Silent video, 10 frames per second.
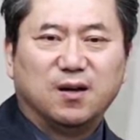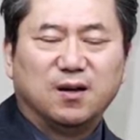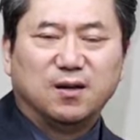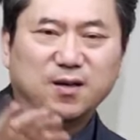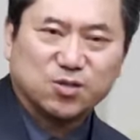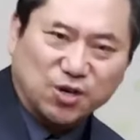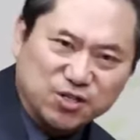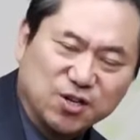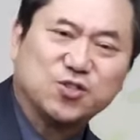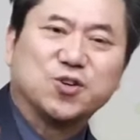예?
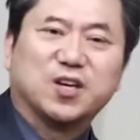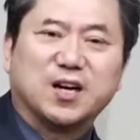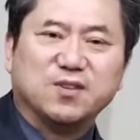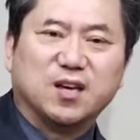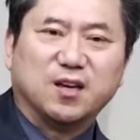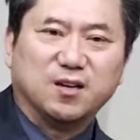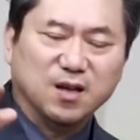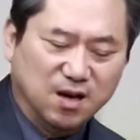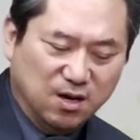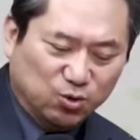선형적이라는 얘기는
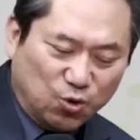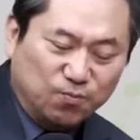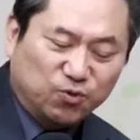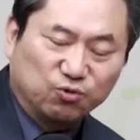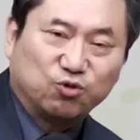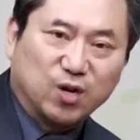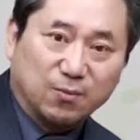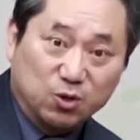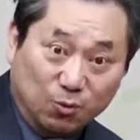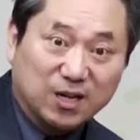조금
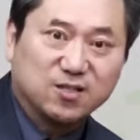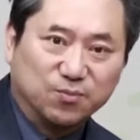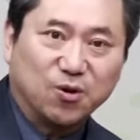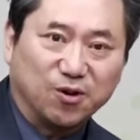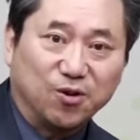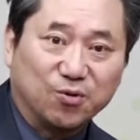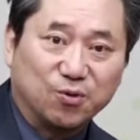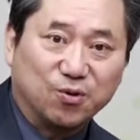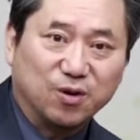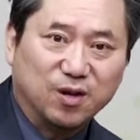뚱뚱하면 요만큼 더
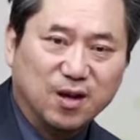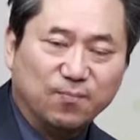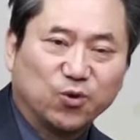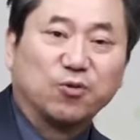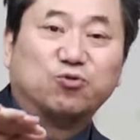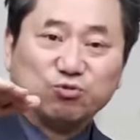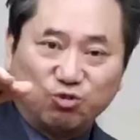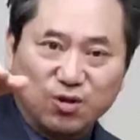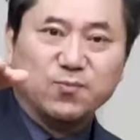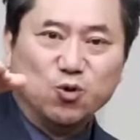걸렸고 더
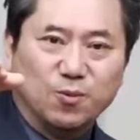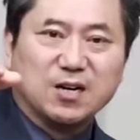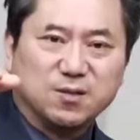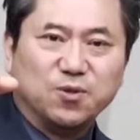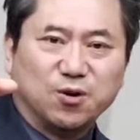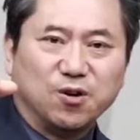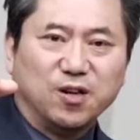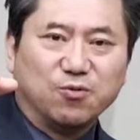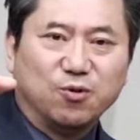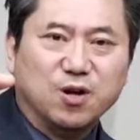뚱뚱하면 요만큼 더
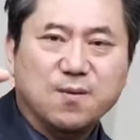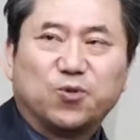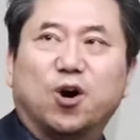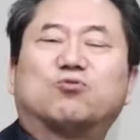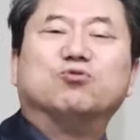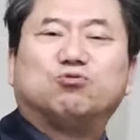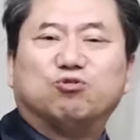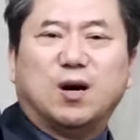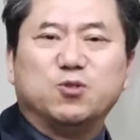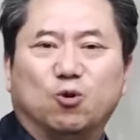걸리고 더
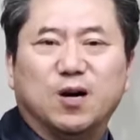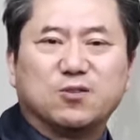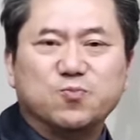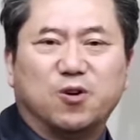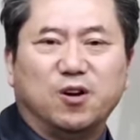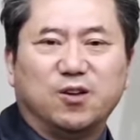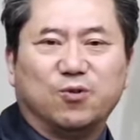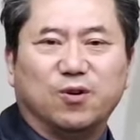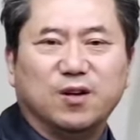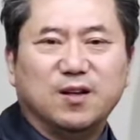뚱뚱하면 요만큼
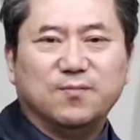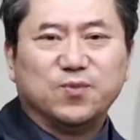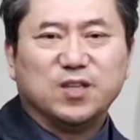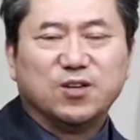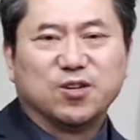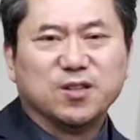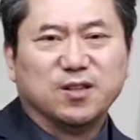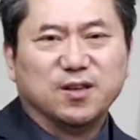걸리고 이거는